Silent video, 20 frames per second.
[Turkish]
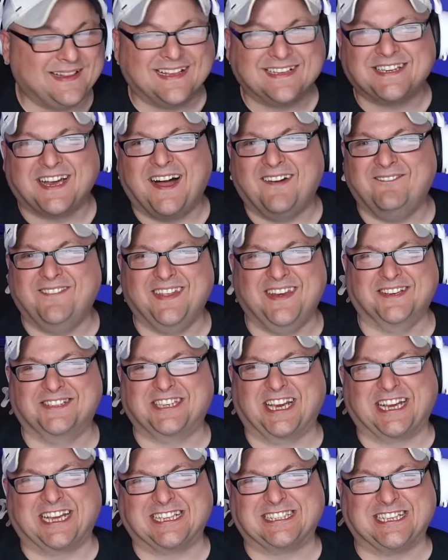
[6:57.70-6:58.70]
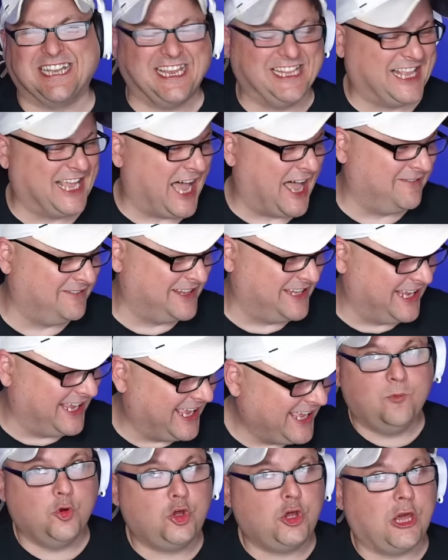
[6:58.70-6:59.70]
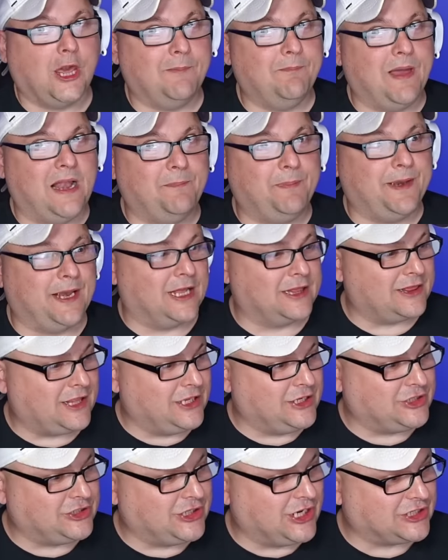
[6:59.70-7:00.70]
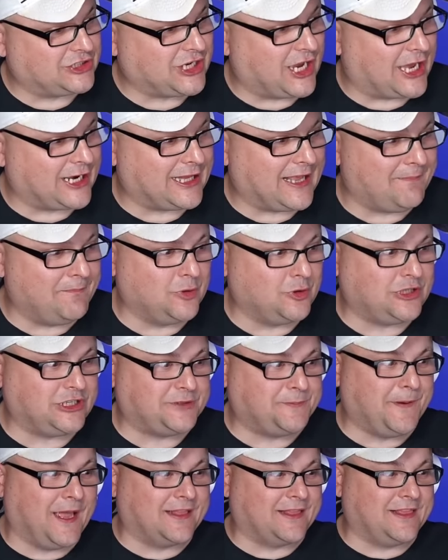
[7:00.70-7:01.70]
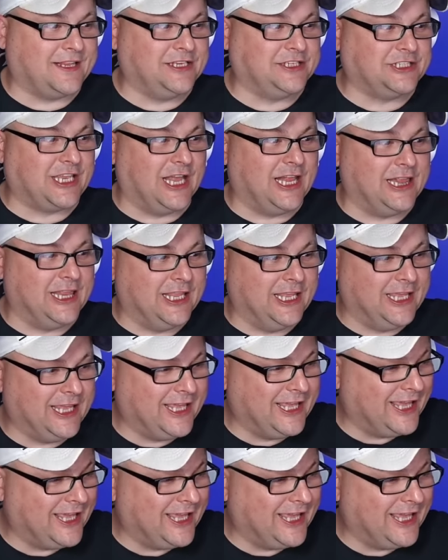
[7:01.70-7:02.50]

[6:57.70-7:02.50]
bize cevap veriyor şakasındaydı abi diye. Mükemmel bir atlayış. Yaşar'dan müthiş bir atlayış geldi.